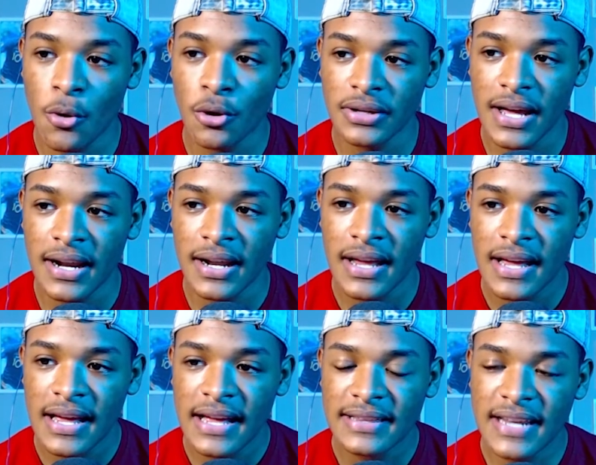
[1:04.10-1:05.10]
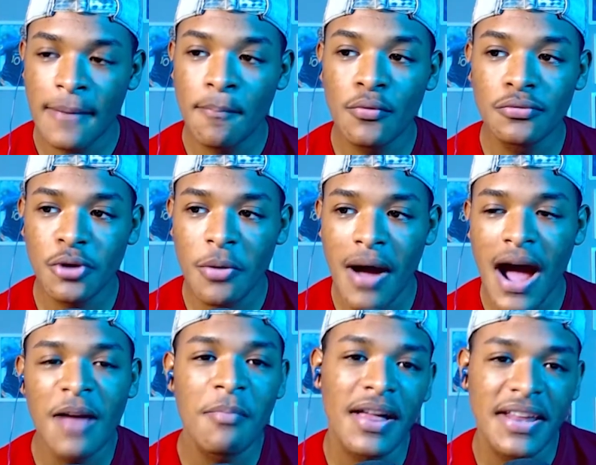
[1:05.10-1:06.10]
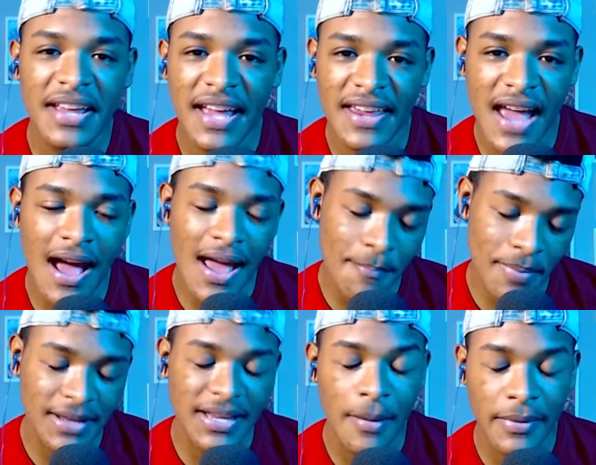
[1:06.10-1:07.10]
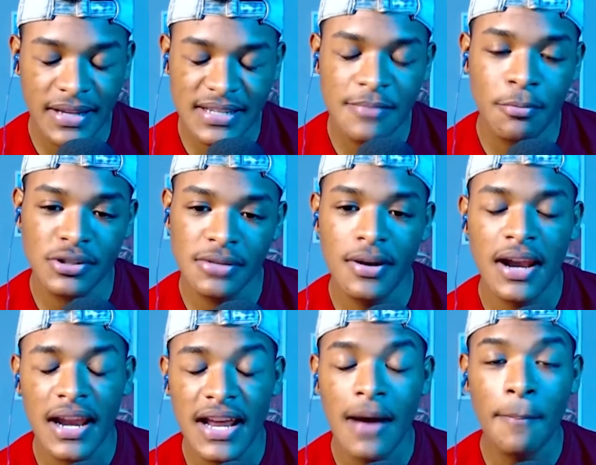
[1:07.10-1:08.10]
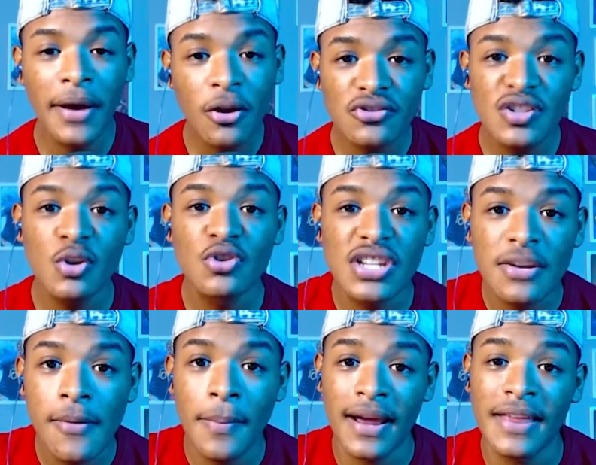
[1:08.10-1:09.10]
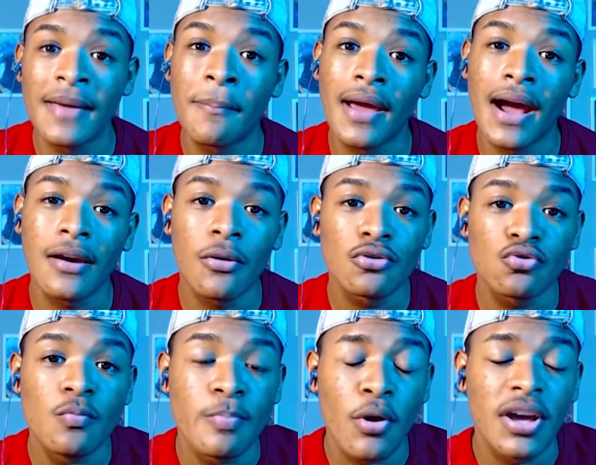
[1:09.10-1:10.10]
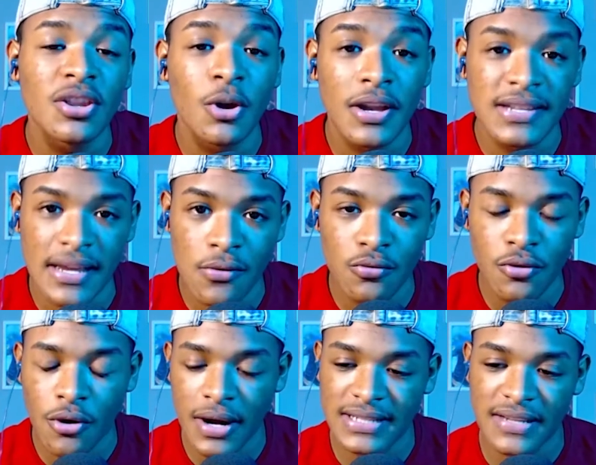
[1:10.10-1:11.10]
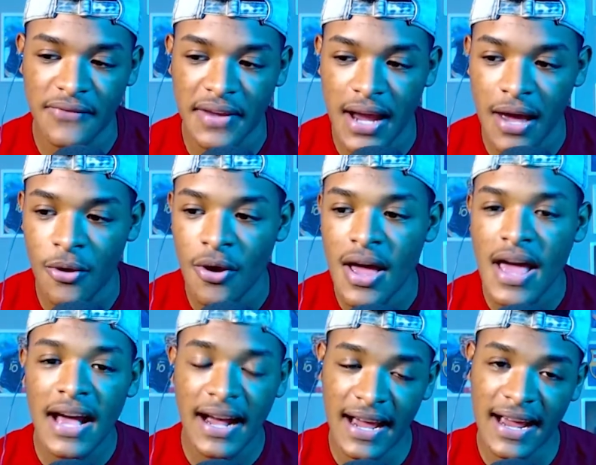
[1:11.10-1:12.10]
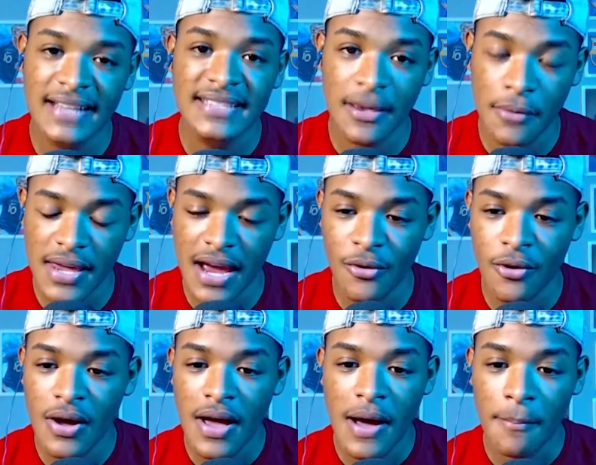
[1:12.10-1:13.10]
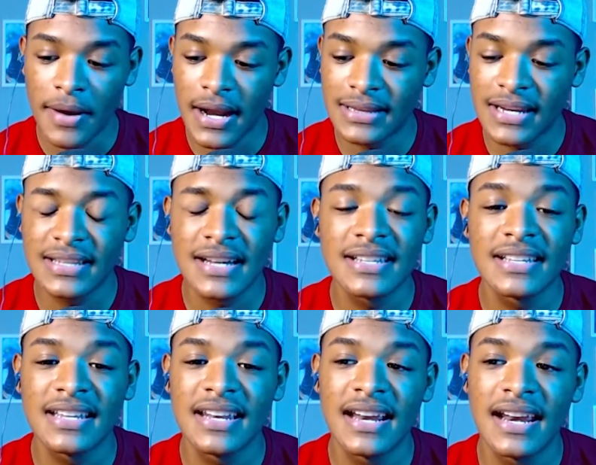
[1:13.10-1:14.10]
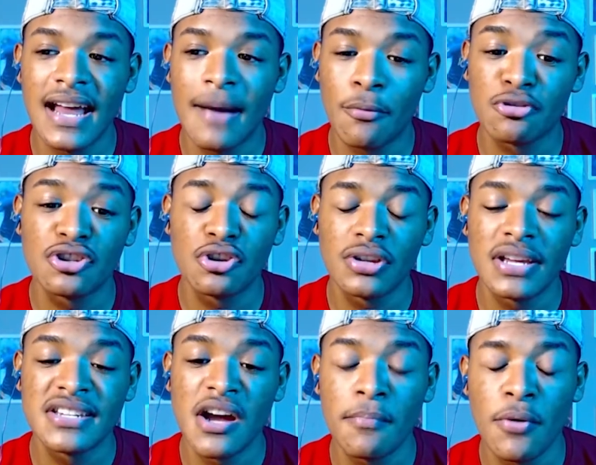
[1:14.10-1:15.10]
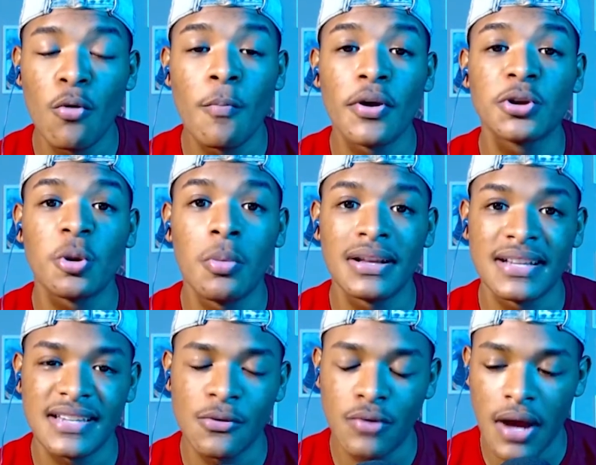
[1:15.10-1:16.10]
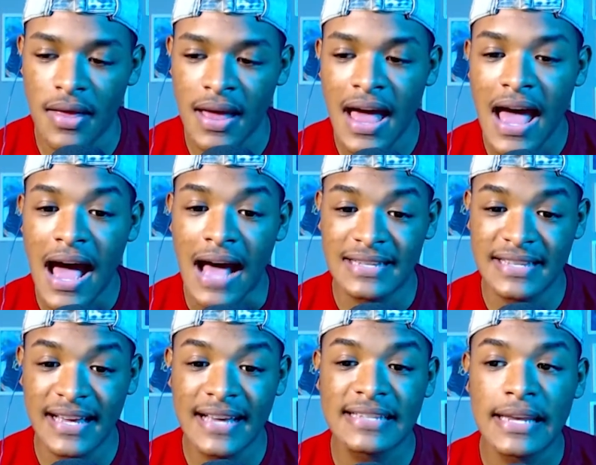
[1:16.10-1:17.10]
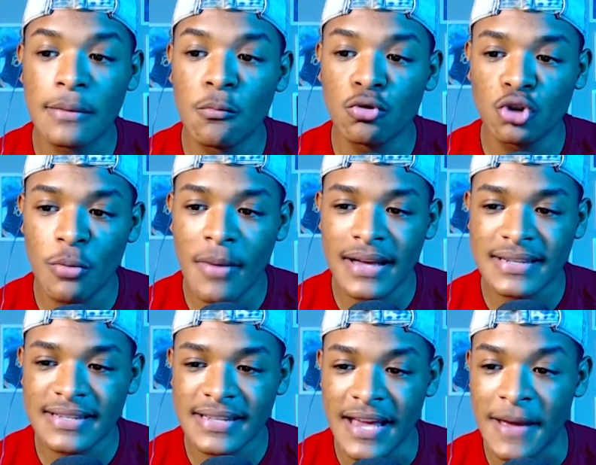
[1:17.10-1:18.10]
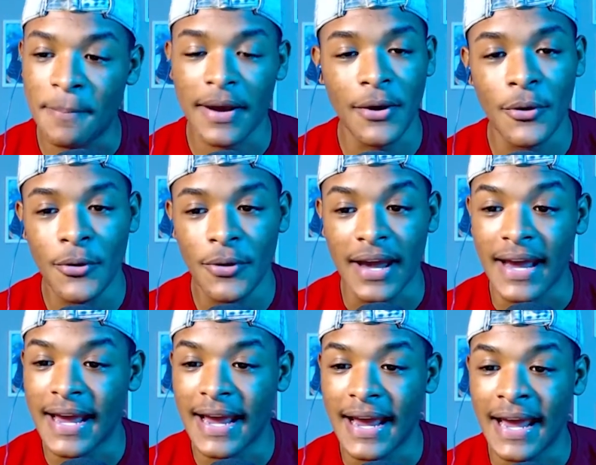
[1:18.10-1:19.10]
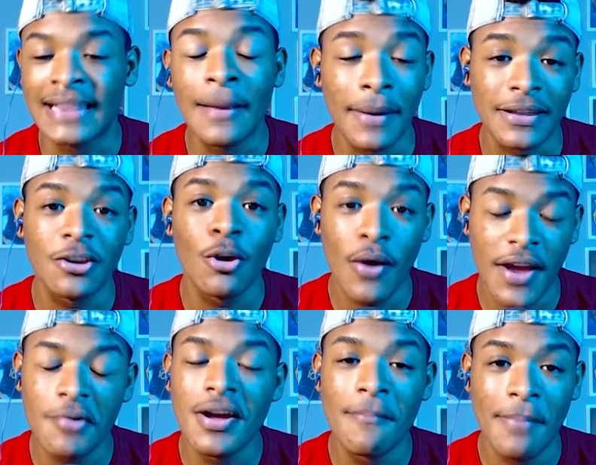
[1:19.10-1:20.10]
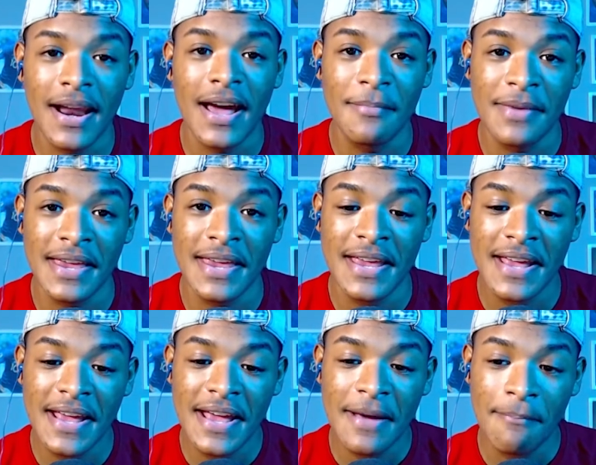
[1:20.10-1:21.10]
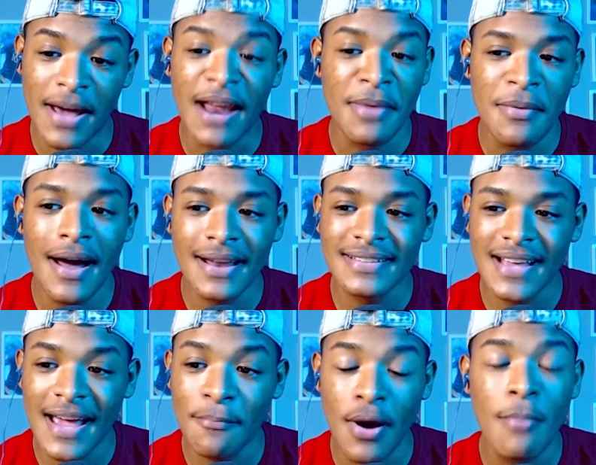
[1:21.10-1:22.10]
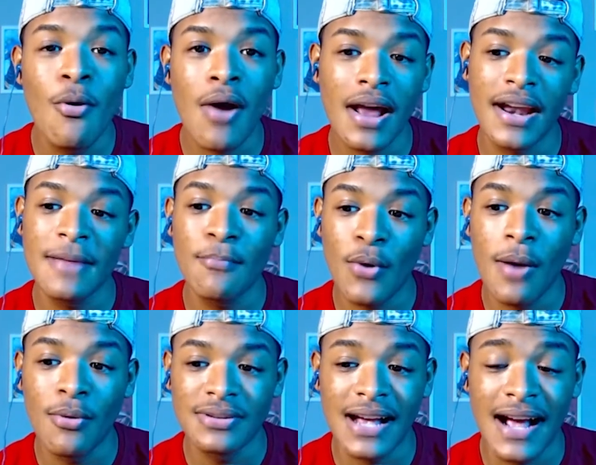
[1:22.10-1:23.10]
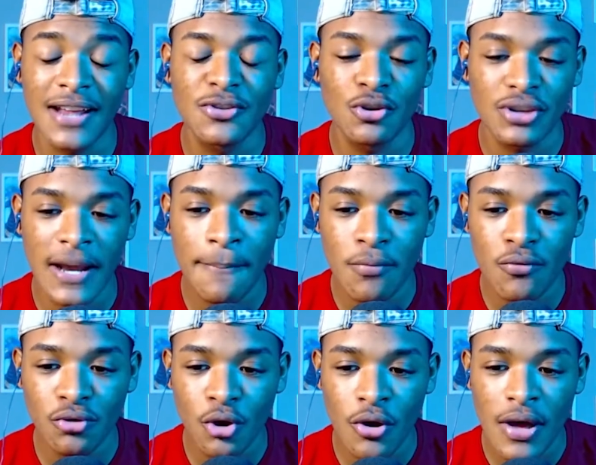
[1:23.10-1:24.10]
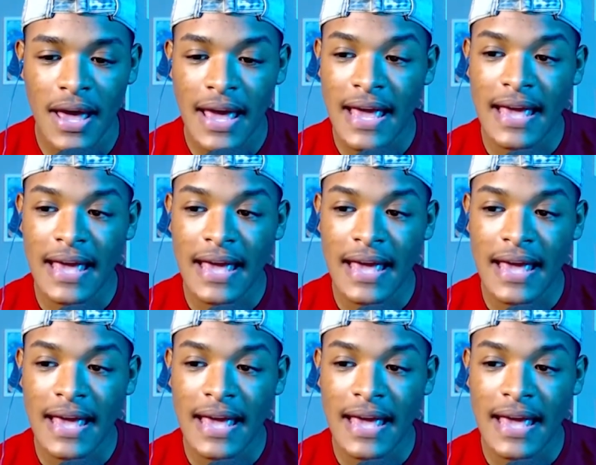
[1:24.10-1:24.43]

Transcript: recortar tres puntos más al Madrid, que ya prácticamente es imposible la liga, pero sí nos sirve para despegarnos un poquito del segundo clasificado, que es el Sevilla, ¿no? Para tratar de tener la posición de champion un poquito más asegurada. Así que sin mucho más, espero que este partido vaya bien para mi, para mi Barça, que podamos ganar y podamos sacar esos tres puntos